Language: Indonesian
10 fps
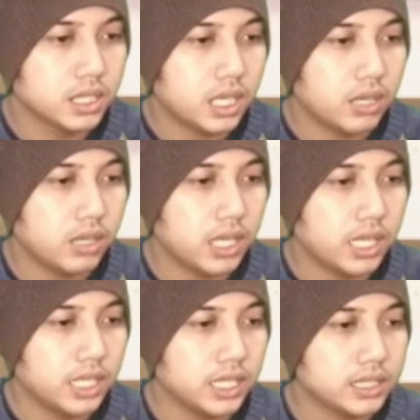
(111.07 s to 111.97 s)
Kalau nggak
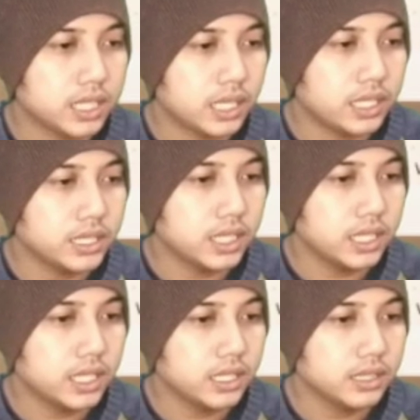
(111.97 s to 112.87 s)
ada cari aja
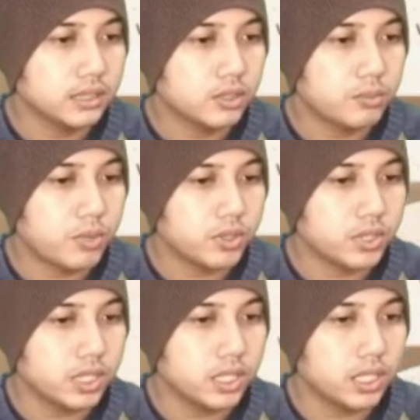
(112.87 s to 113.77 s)
ya kupon
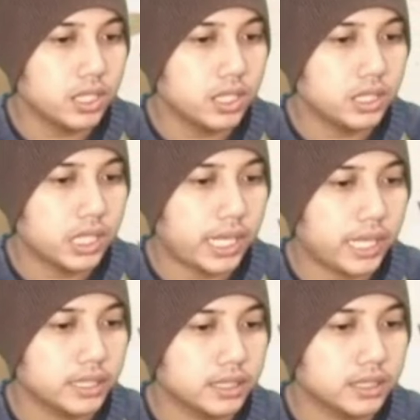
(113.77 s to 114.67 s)
eh,
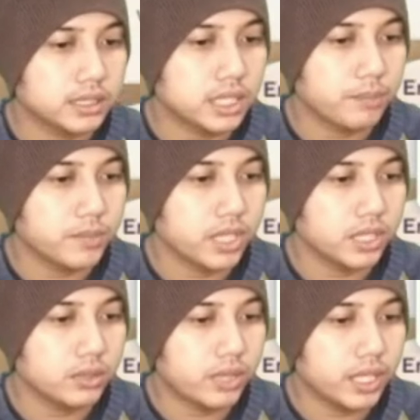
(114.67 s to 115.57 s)
tiket
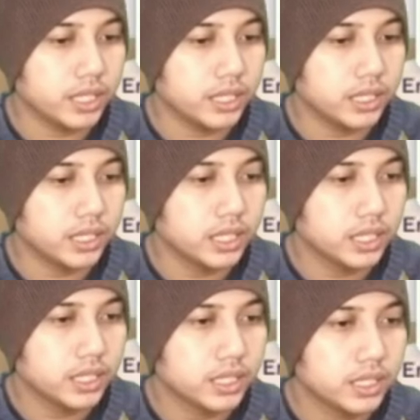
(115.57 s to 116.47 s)
skipnya itu kayak gini nih.
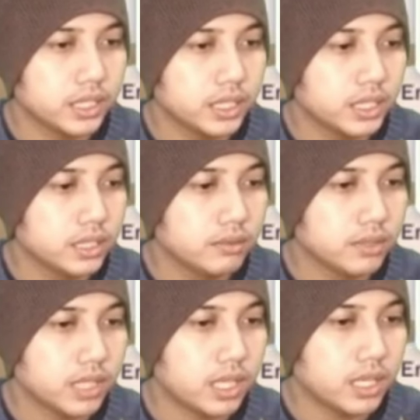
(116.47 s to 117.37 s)

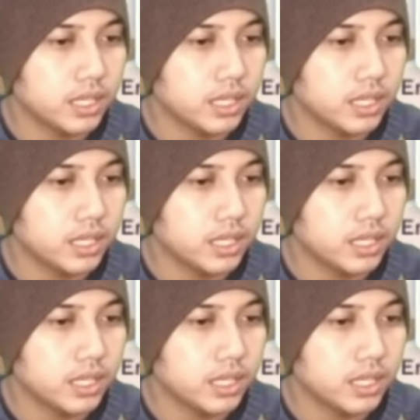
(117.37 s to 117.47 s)
Bentar.